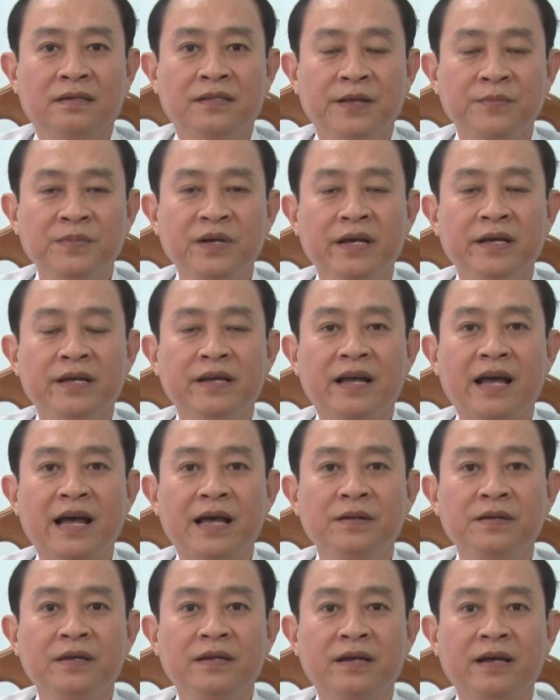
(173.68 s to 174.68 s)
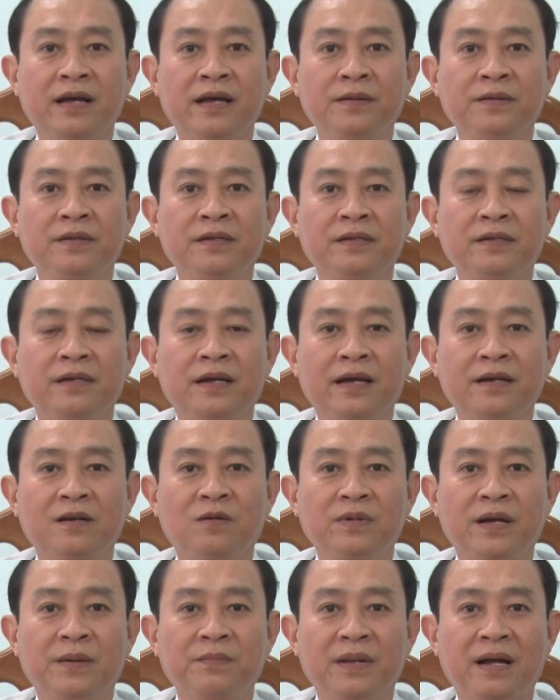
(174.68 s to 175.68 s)
Nhiệm kỳ
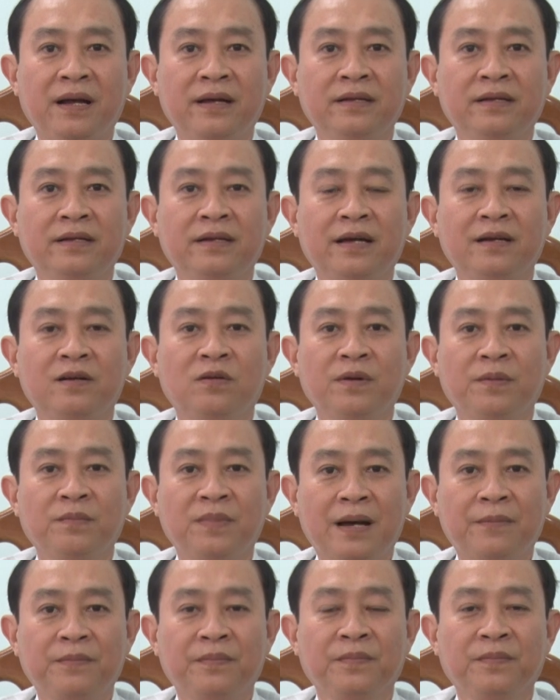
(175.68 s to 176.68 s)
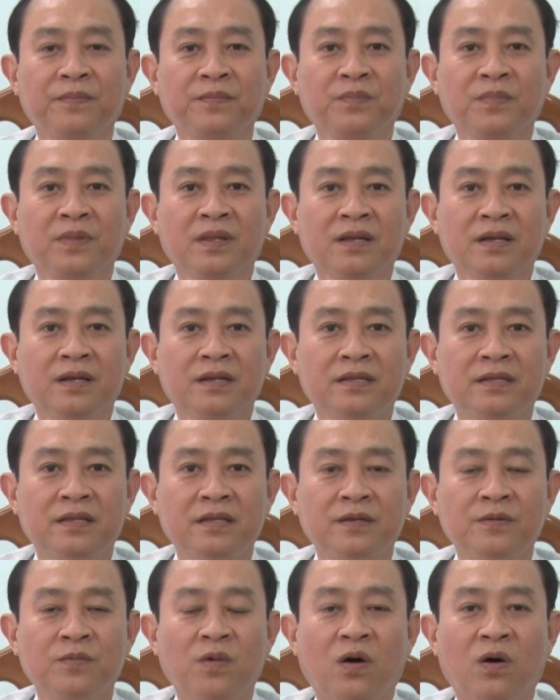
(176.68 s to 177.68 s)
2022-2025,
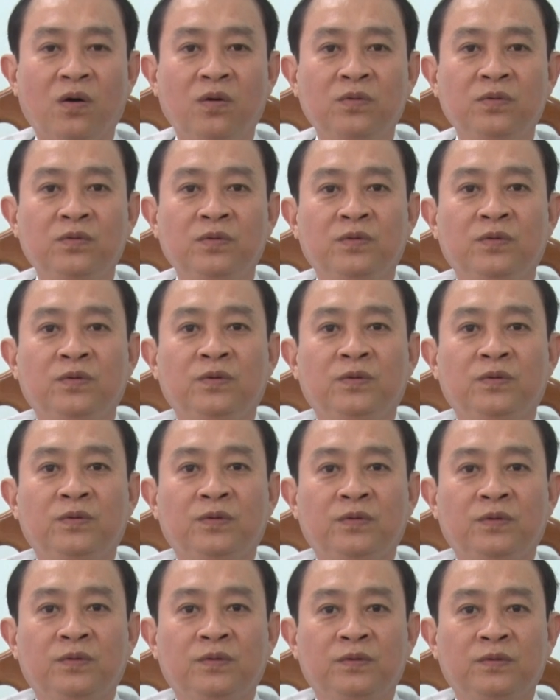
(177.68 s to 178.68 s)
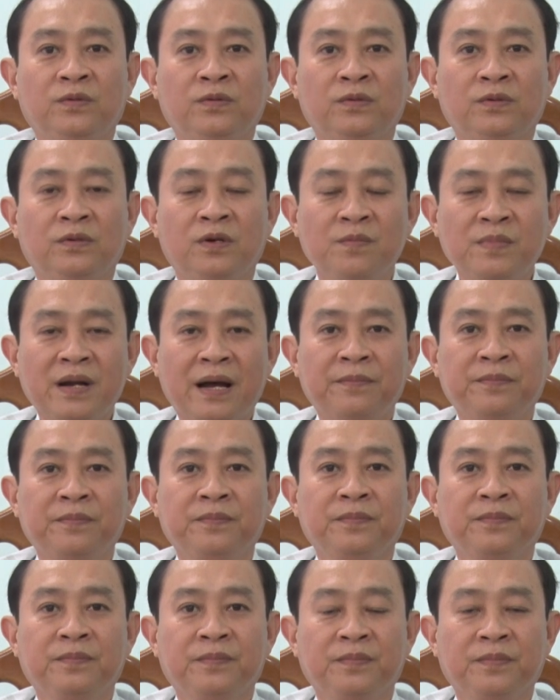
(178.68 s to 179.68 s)
chi bộ khóm 5
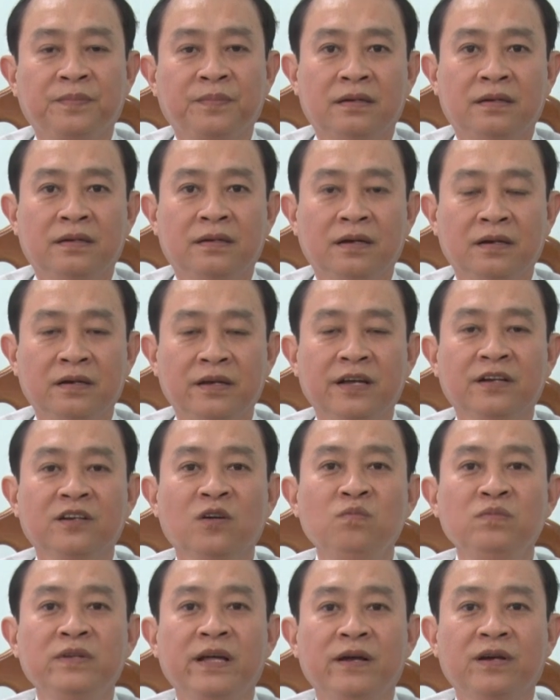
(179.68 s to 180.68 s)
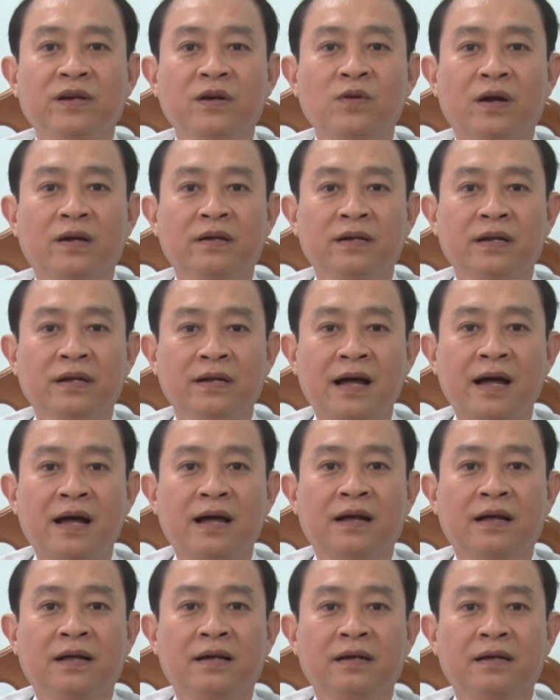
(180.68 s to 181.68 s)
thực hiện đúng kế hoạch đề
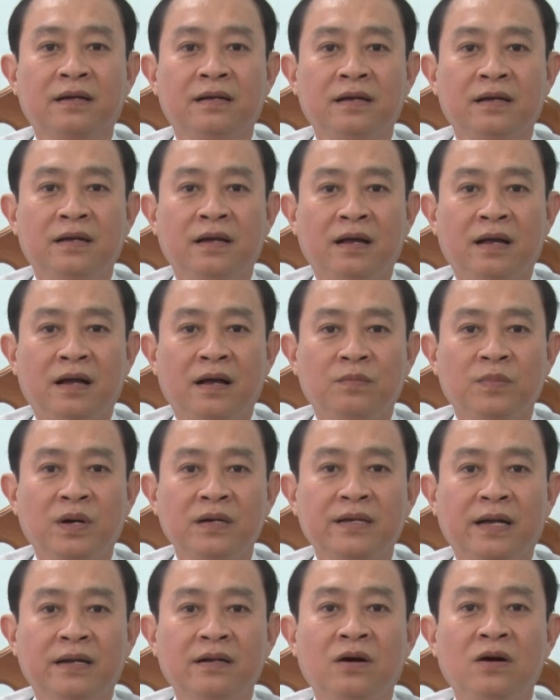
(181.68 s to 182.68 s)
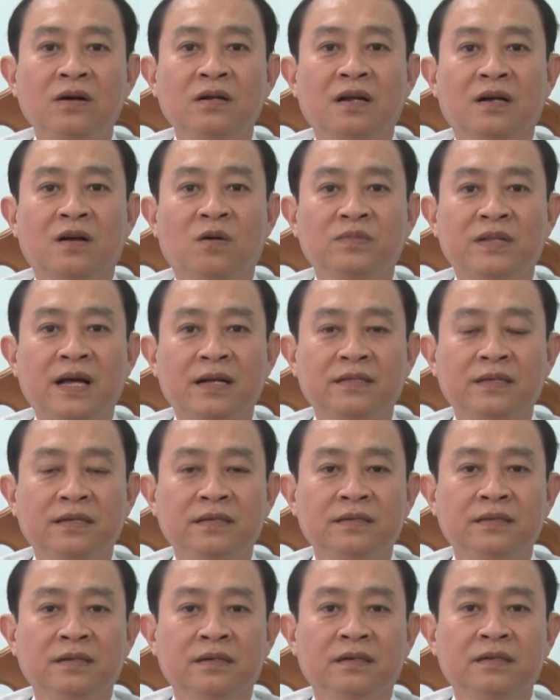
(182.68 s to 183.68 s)
ra bên cạnh đó là công tác
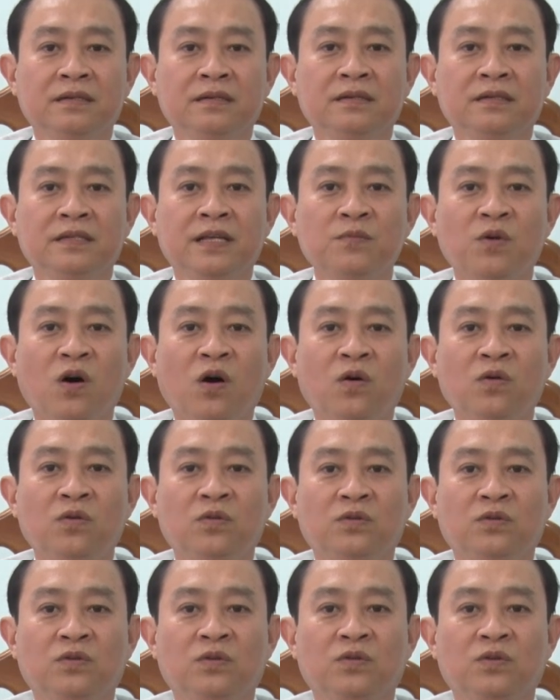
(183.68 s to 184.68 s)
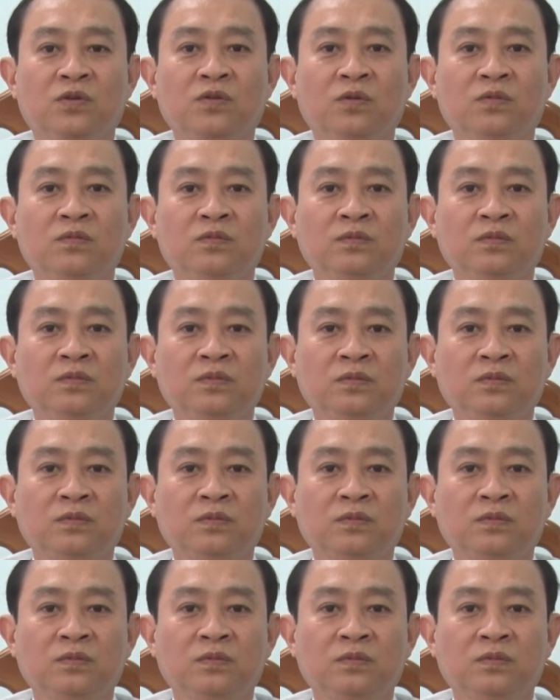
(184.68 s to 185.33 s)
xây dựng chi bộ cũng